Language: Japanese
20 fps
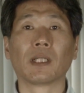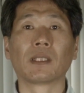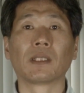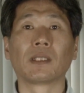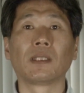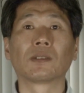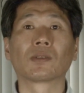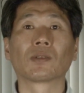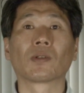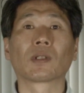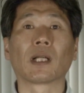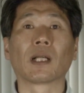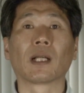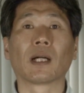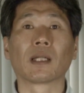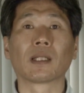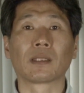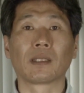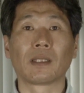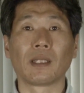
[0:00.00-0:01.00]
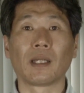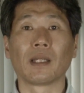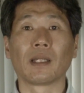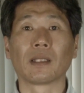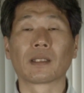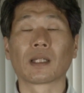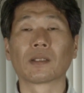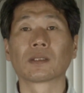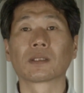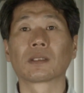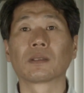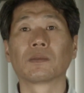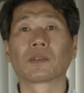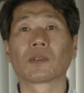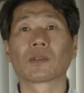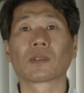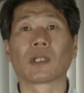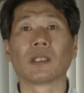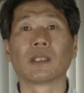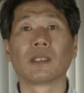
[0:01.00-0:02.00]
臨場感があって楽しむ
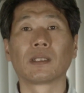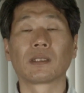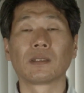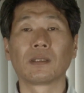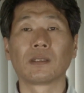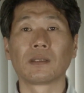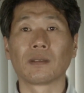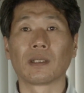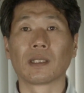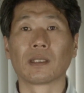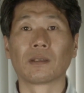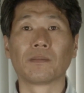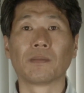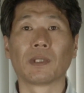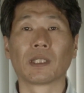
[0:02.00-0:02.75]
ことができるには、